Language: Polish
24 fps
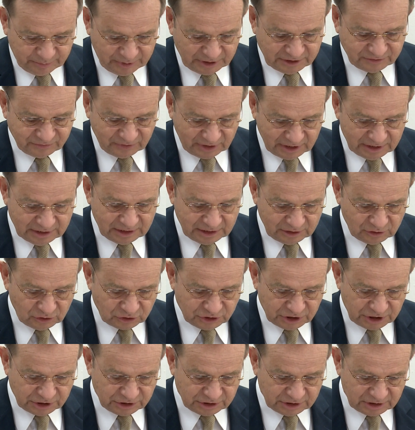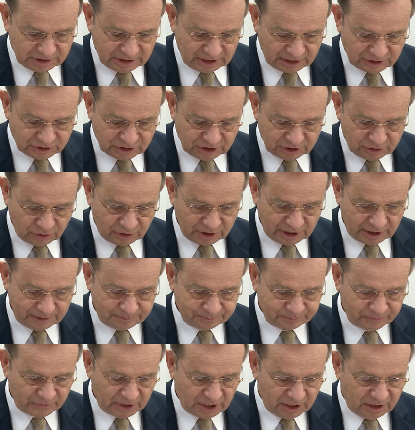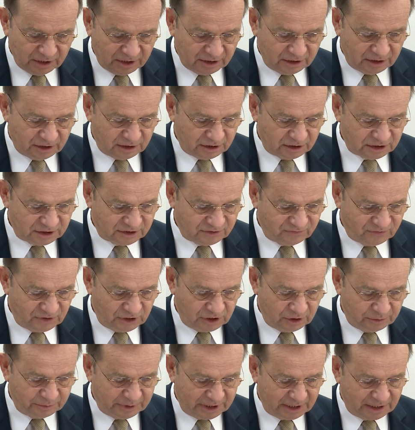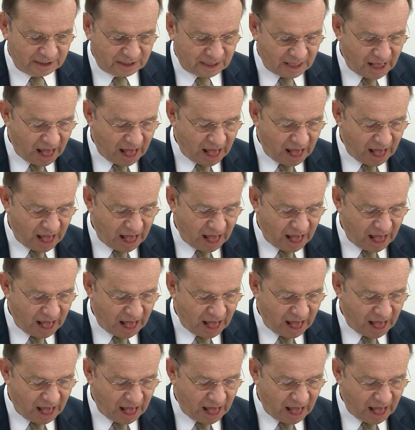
państwa, ale jednocześnie także droga e, z wieloma